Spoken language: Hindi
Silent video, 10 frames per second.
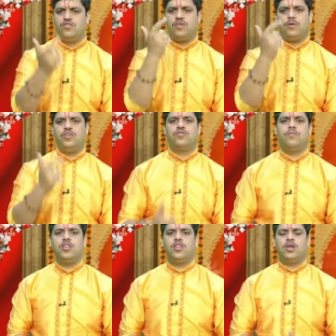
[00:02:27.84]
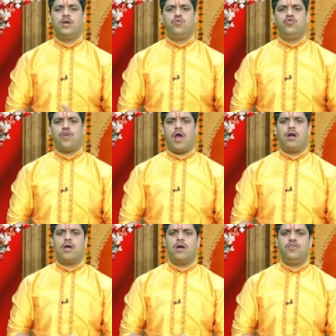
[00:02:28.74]
सिर्फ इस मंत्र के उच्चारण
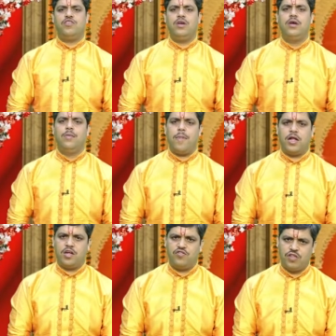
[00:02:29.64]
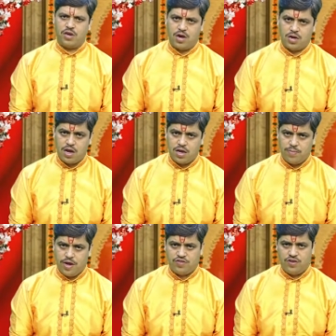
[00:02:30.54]
करने से माता चंद्रघंटा घंटा
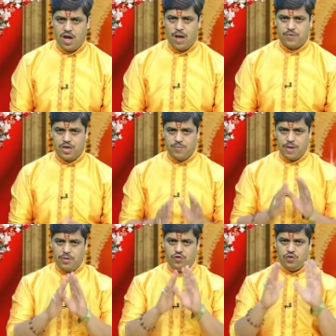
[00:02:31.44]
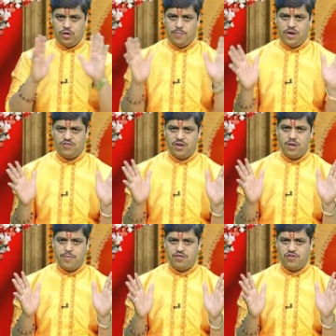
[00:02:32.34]
कृपा से आपके मन में जो डिप्रेशन की
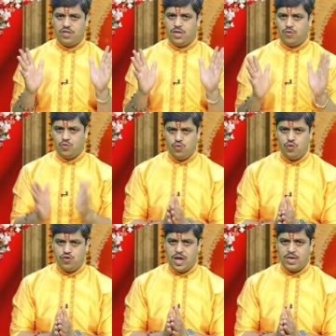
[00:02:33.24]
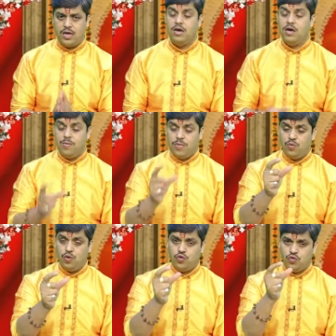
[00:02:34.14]
परिस्थिति वो दूर हो जाएगी फिर
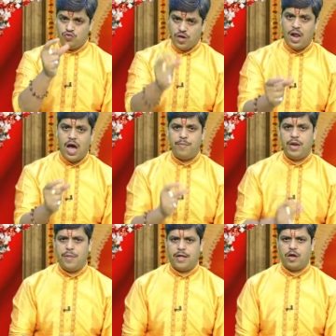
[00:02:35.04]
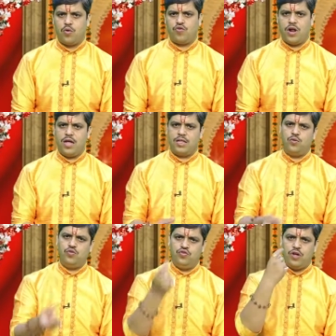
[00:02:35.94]
वो जो जल आपने माता को चढ़ाया था
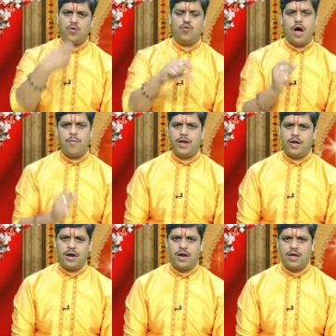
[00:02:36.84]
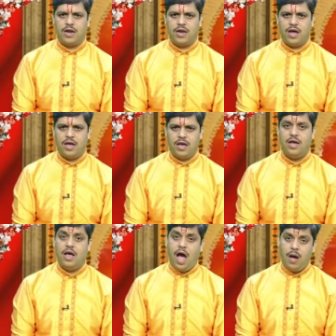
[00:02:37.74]
उस जल को आपने ग्रहण कर लेना है
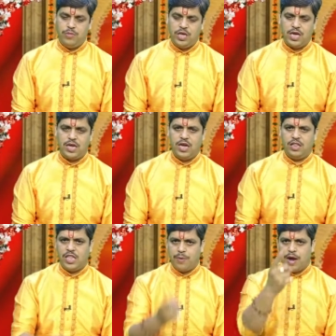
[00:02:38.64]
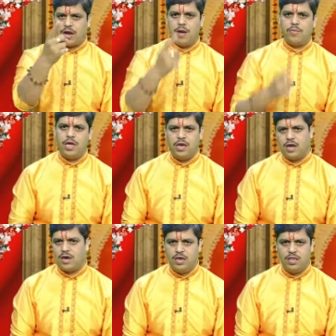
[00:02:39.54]
आप देखेंगे दवा काम नहीं
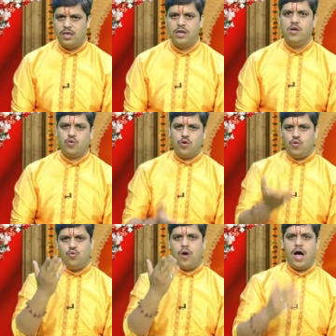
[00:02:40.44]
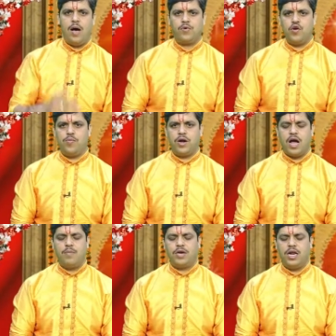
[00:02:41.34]
कर रही थी तो ये दुआ आपके ऊपर
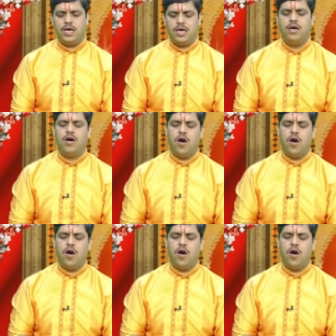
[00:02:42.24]
काम करेगी